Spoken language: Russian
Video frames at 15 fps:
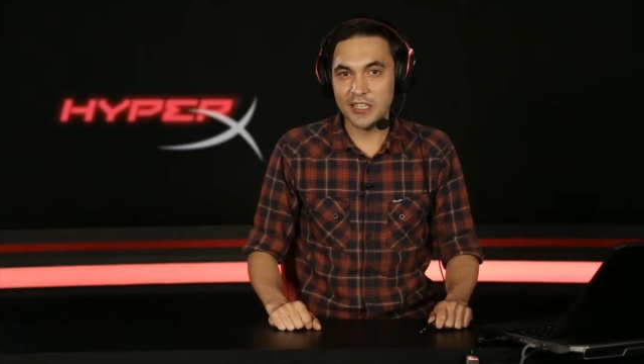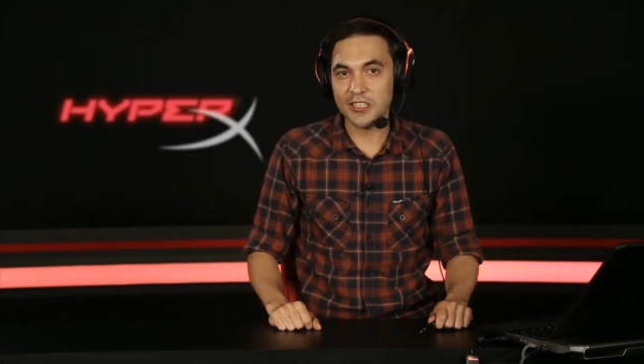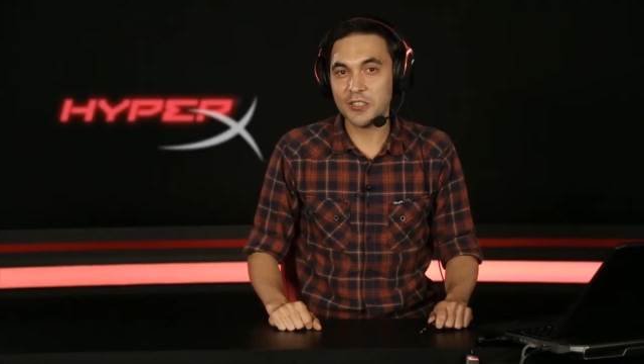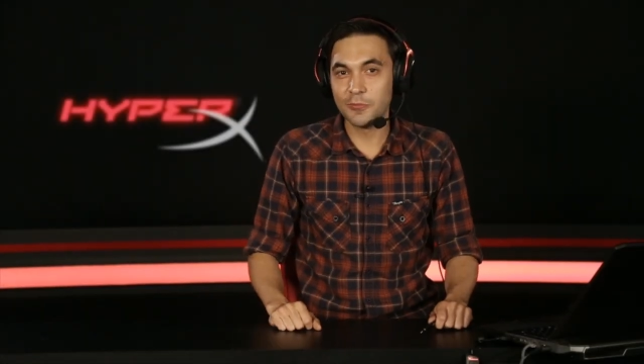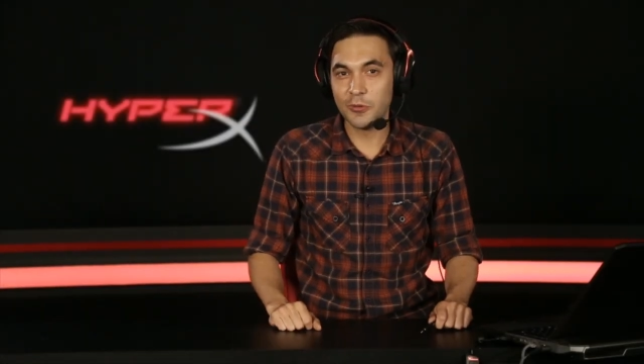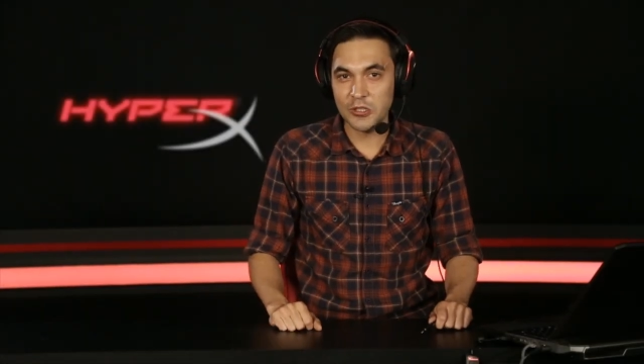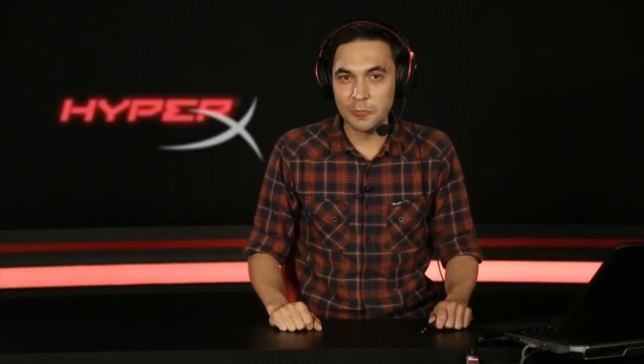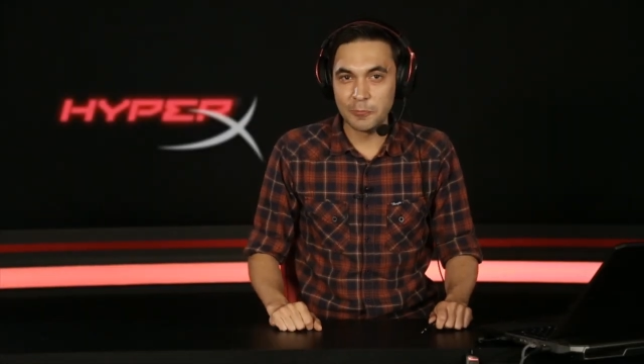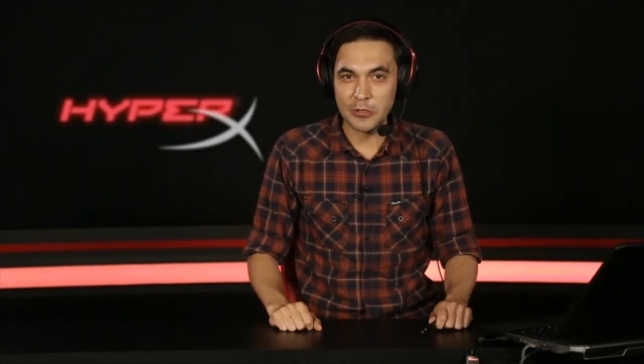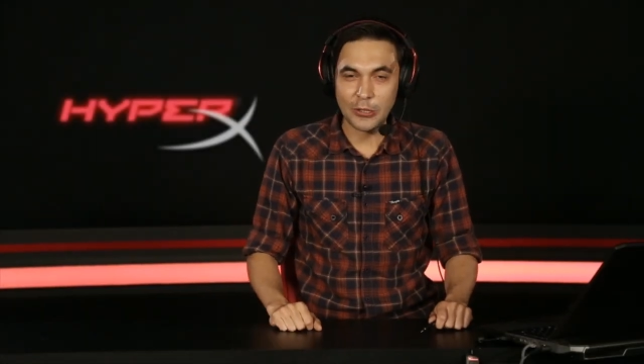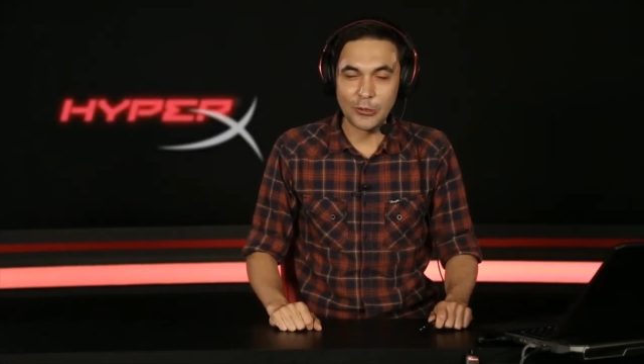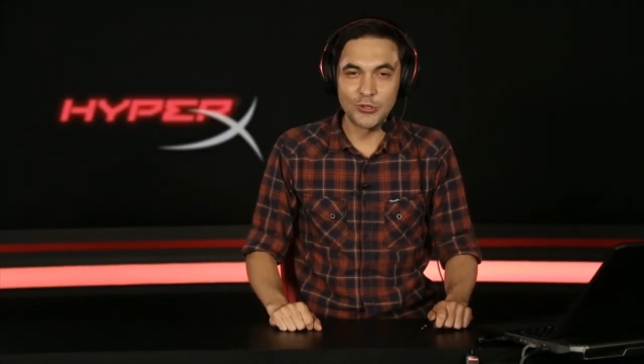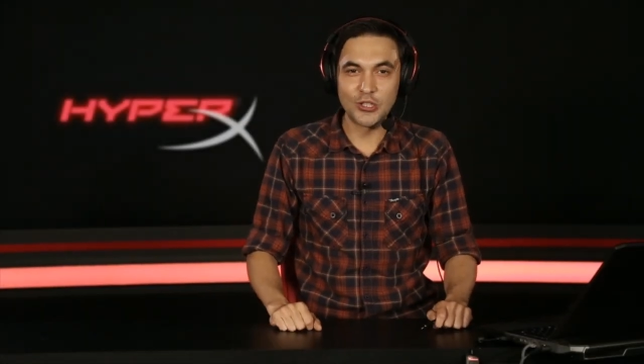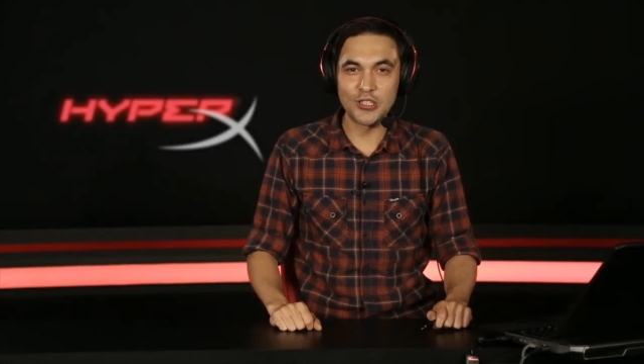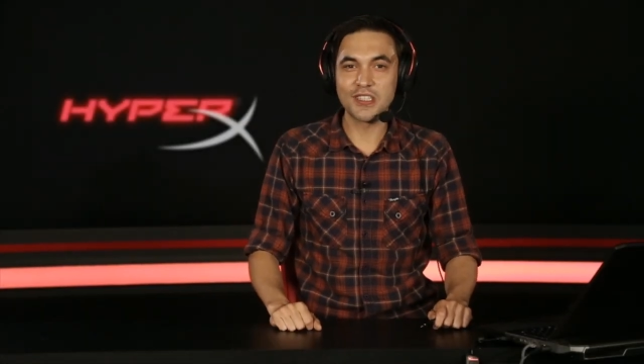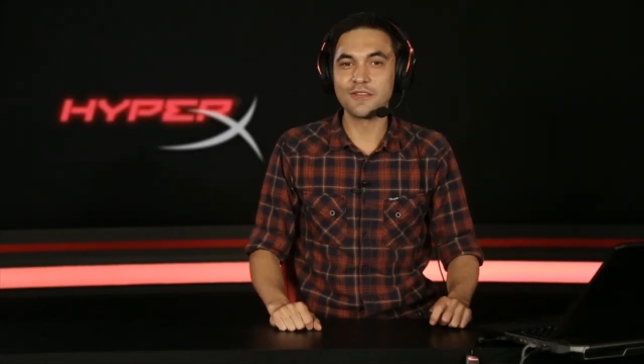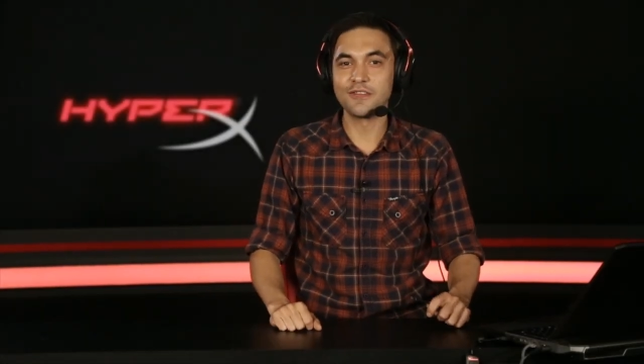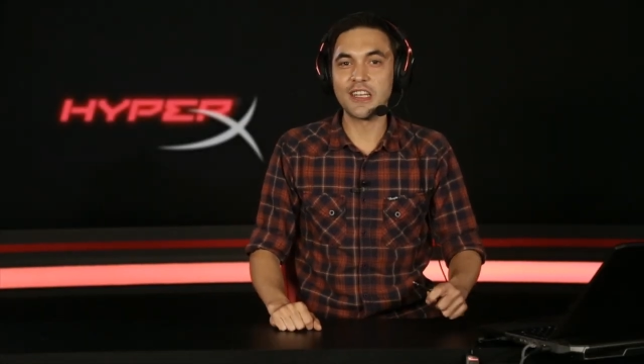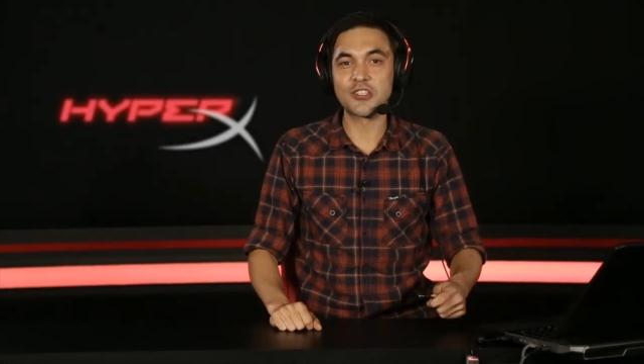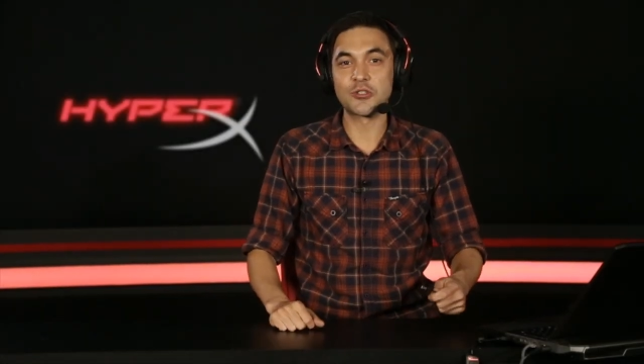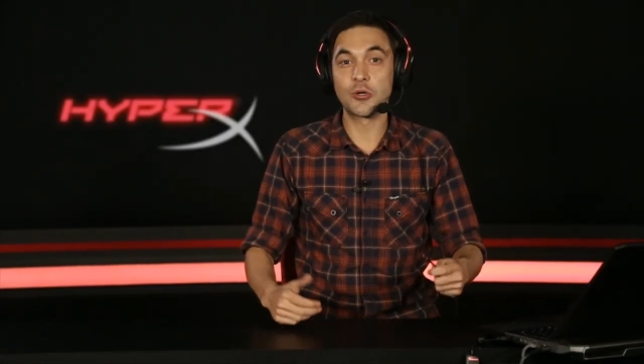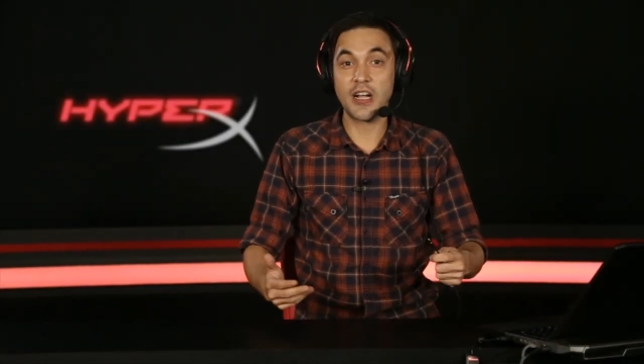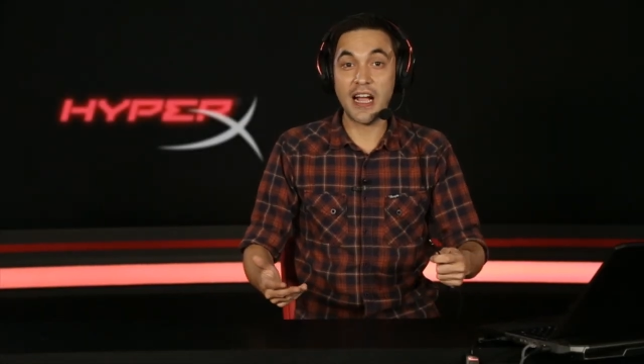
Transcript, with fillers: мы даже можем подключиться в нашу